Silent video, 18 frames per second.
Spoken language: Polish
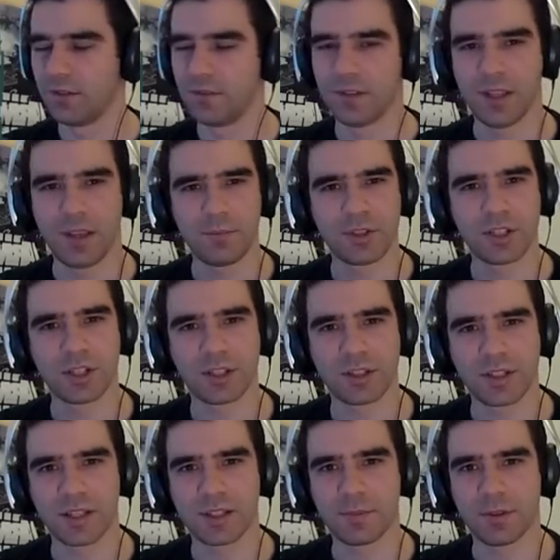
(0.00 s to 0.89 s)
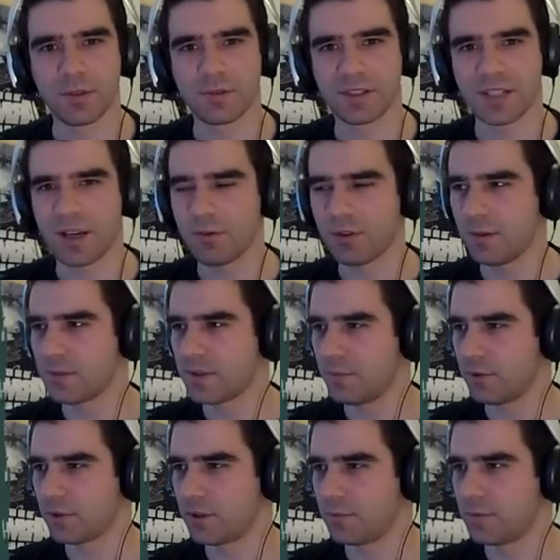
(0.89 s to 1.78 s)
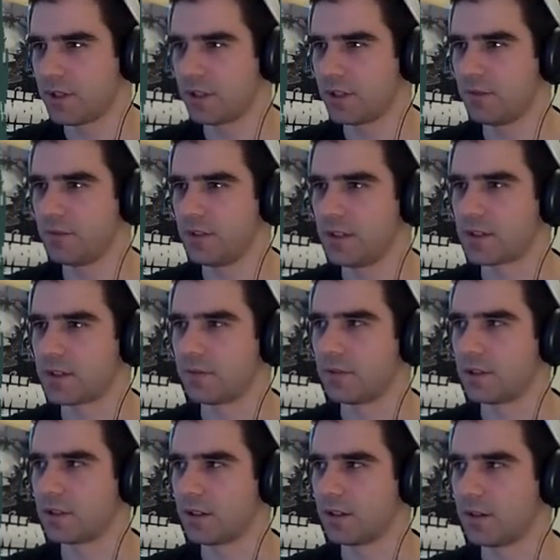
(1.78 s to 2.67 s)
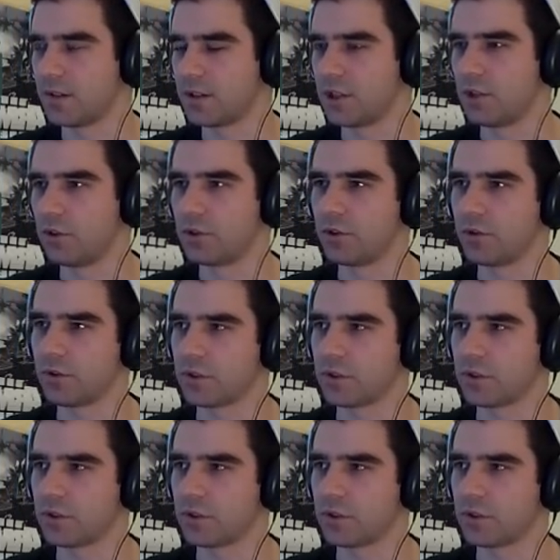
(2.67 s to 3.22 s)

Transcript: Wydaje mi się, że teraz będą całkiem sporzy przeciwnicy, wiecie, jeśli chodzi o